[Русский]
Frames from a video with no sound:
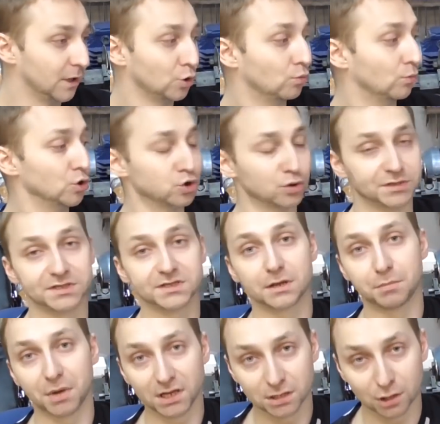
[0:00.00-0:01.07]
Я думаю, что здесь
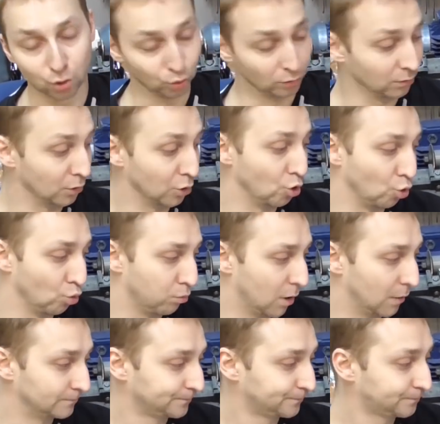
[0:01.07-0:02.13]
опять орудовала
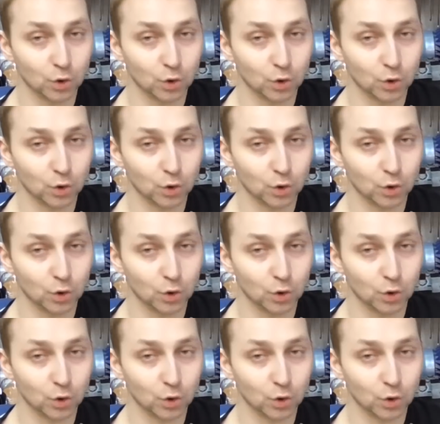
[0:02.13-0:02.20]
группа.